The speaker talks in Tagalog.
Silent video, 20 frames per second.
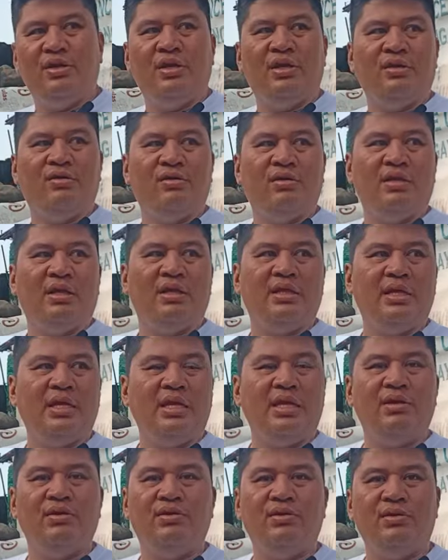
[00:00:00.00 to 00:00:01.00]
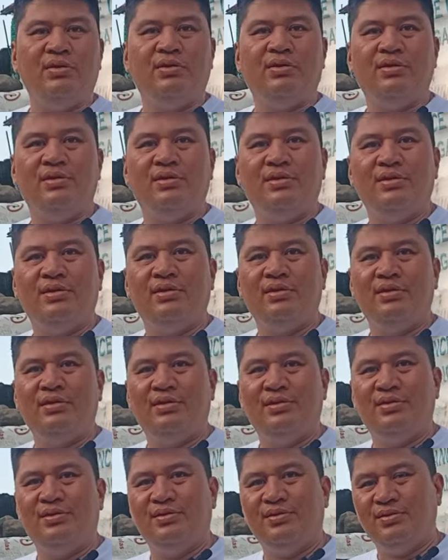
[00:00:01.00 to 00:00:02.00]
to eh, Honda Dio.
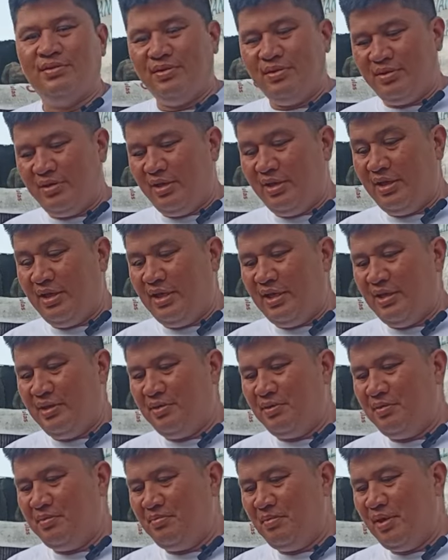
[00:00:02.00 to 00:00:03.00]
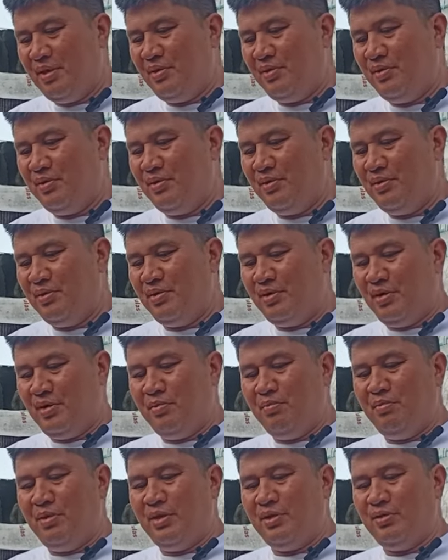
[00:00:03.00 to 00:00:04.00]
Oh, Honda Dio. Pero
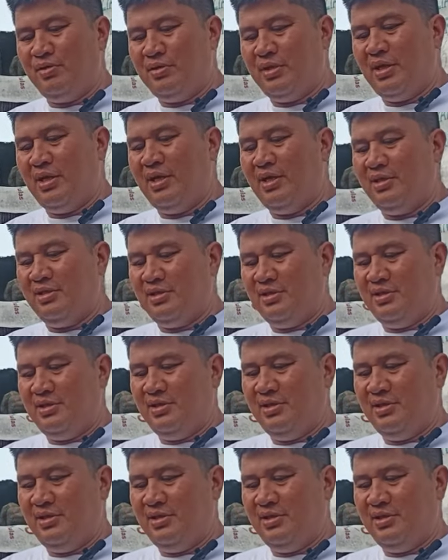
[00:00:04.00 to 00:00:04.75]
kinumbert ko sa cash.